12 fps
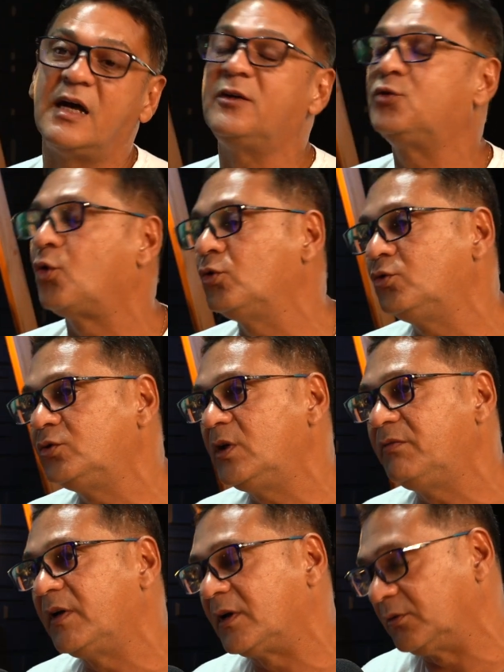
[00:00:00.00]
em todos os
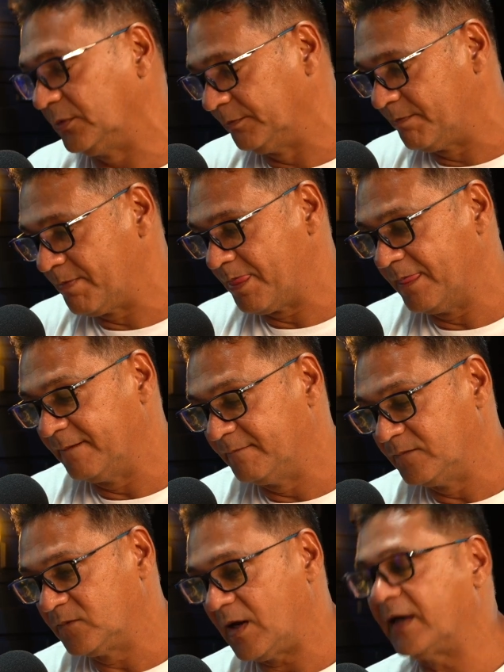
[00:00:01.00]
eventos.
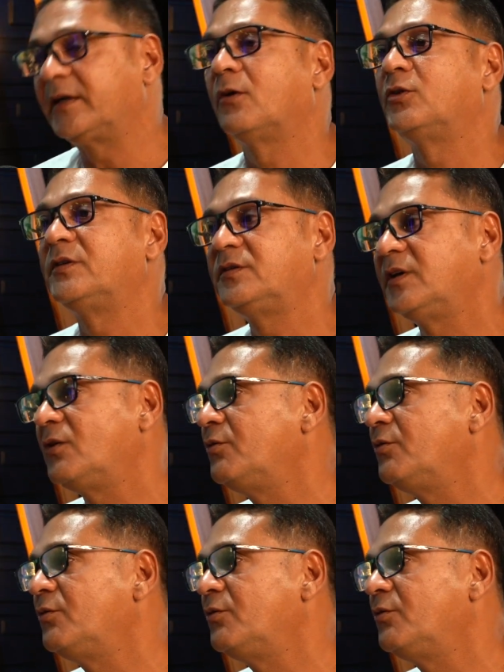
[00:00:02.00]
Aí o que aconteceu?